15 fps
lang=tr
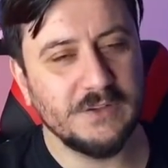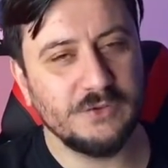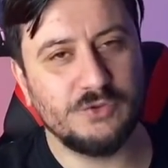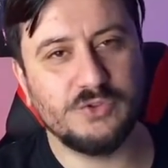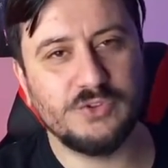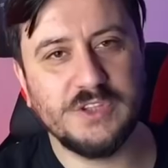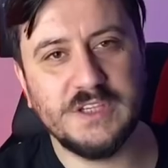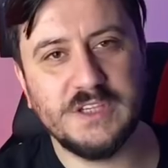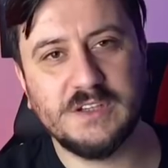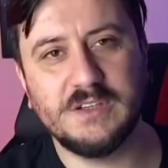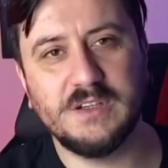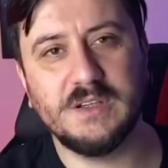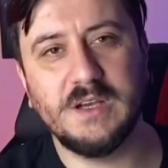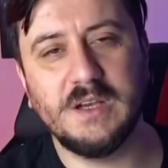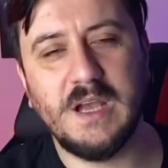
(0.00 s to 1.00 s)
Türkiye
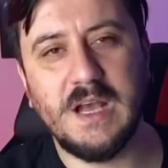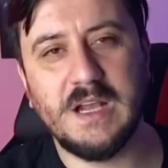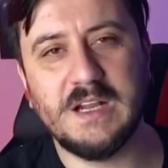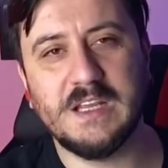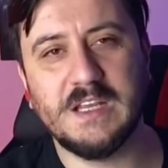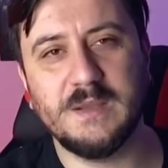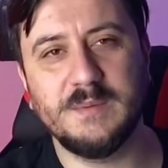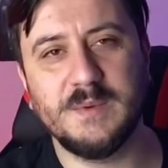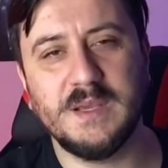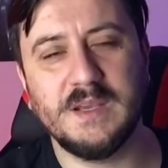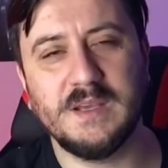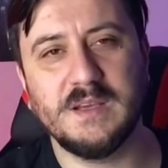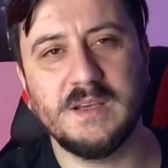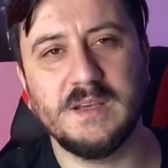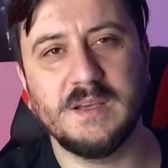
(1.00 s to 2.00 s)
e, herhangi bir
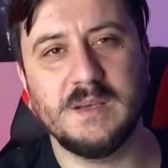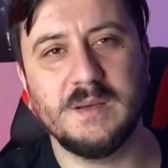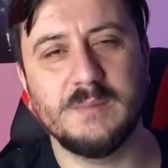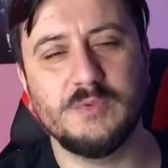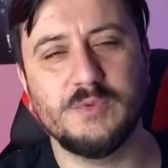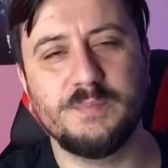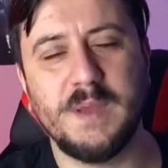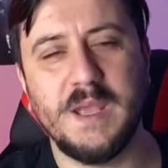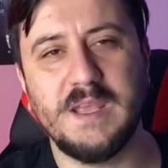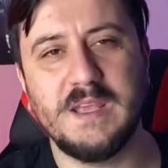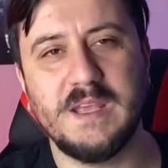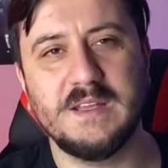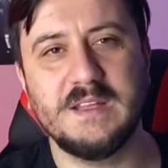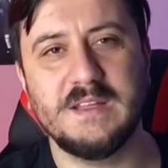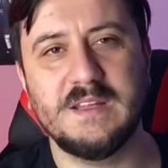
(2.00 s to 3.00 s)
e, bu
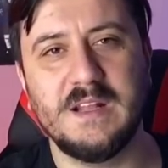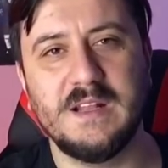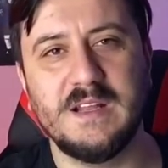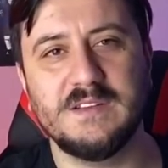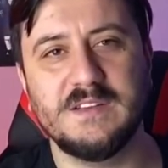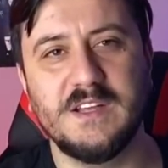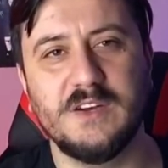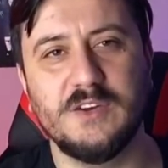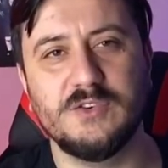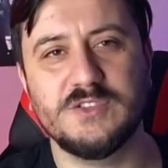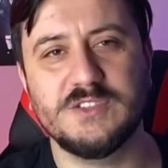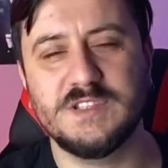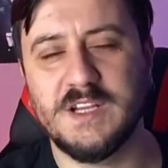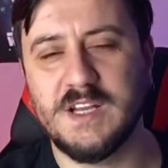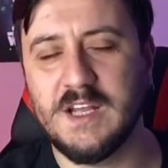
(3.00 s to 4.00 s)
PYD denilen
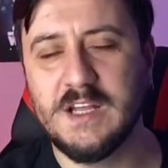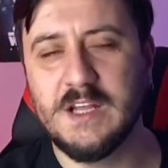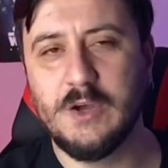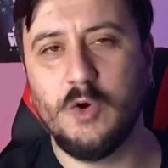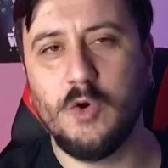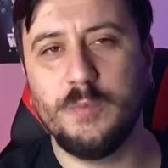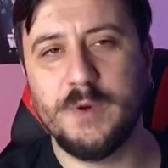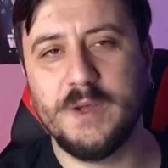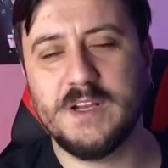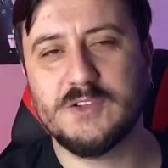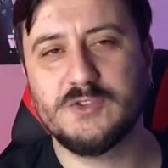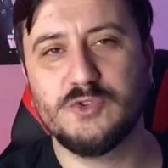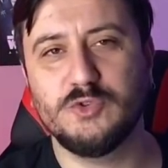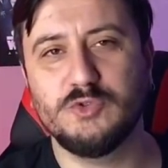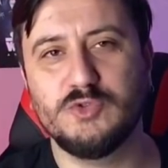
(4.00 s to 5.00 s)
teröristlere
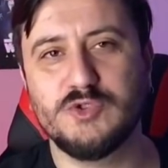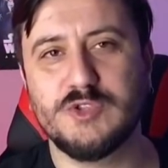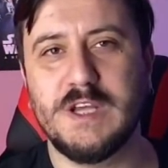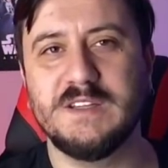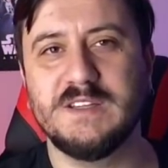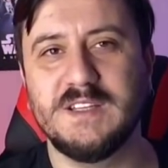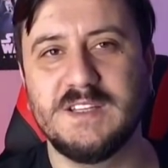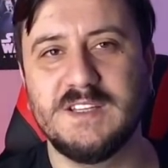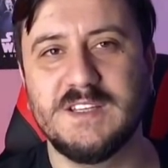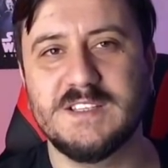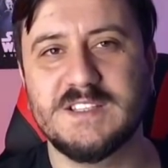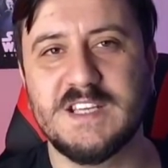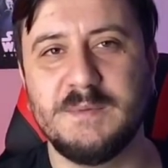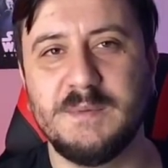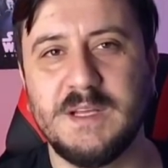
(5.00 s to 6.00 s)
operasyon düzenlediği
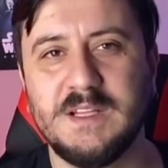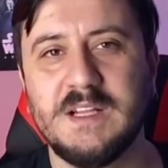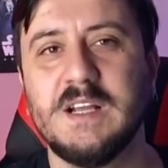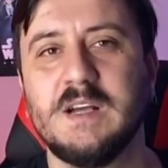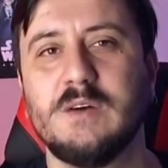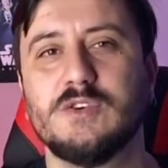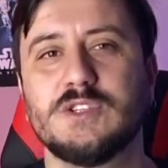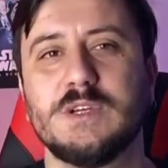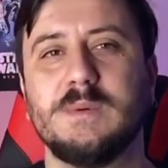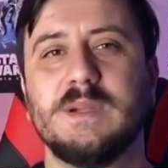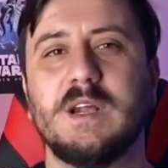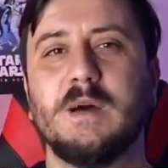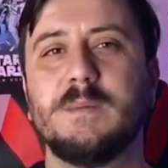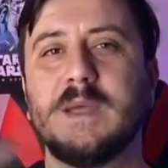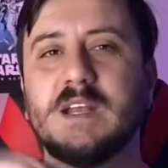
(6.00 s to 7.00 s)
zaman o zaman
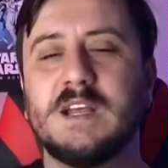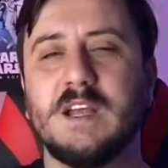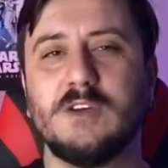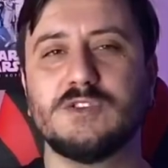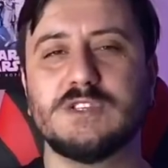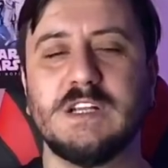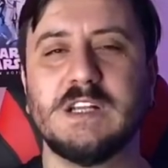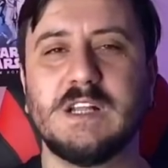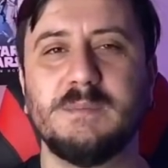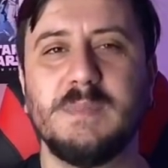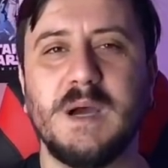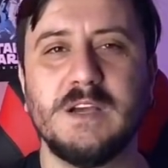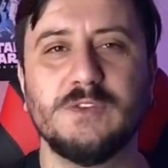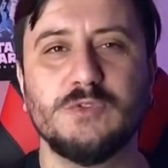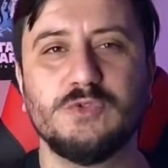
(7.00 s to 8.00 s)
Amerika özellikle
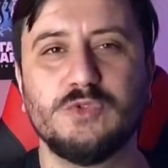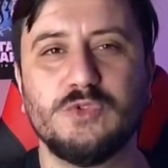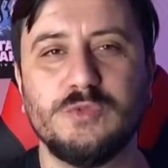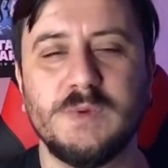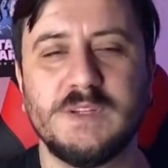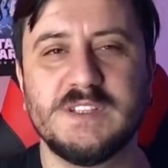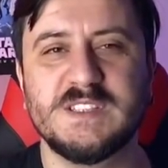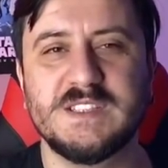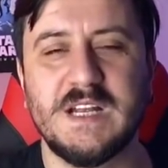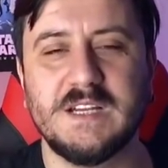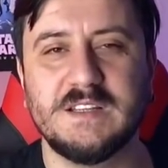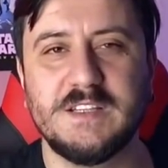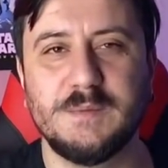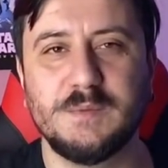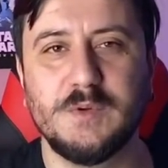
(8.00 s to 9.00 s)
Biden hükümeti
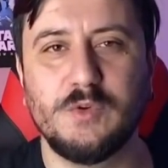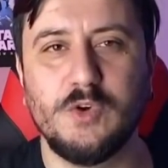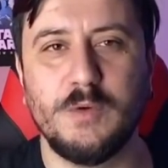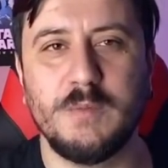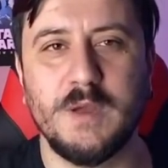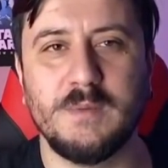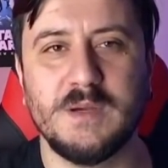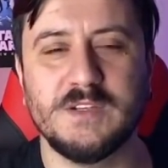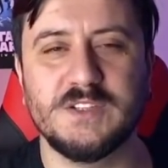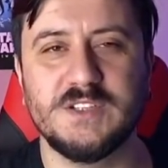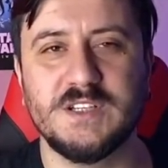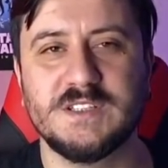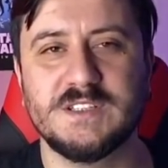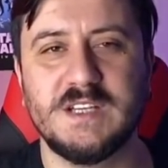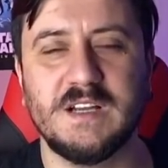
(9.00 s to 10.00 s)
sert tepki koymaya
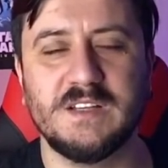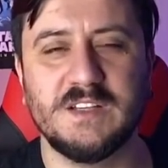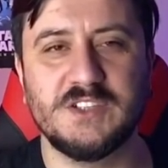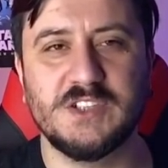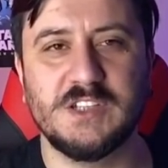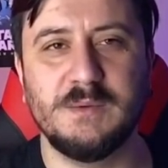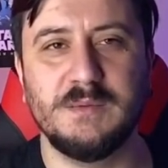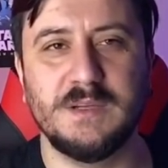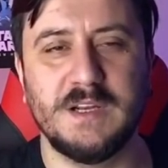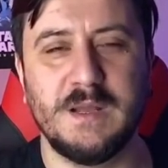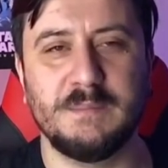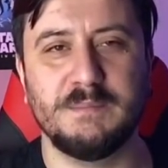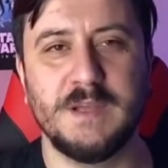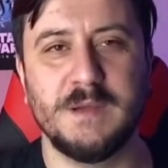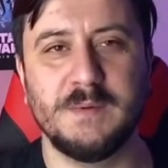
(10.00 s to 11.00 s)
başlayacak. Sert açıklamalar
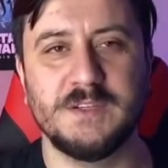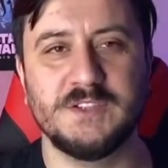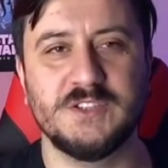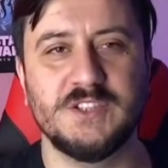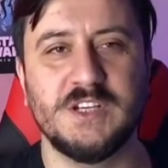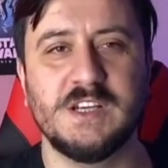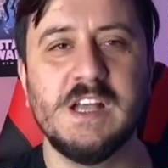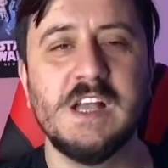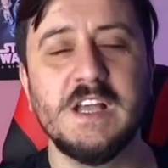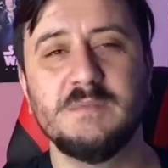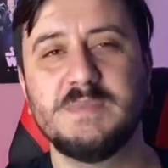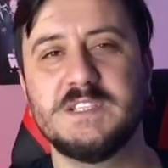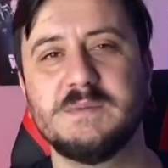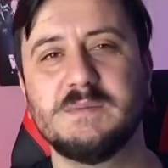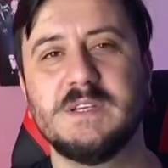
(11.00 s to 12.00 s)
yapmaya başlayacak.
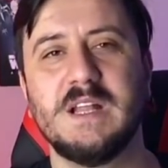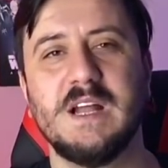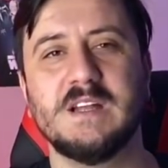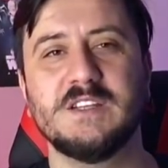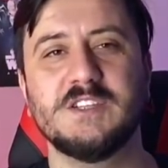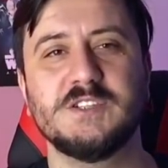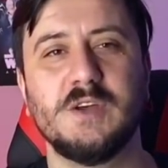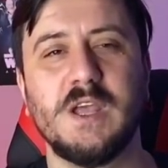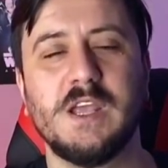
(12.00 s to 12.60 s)
Bizimkiler de şu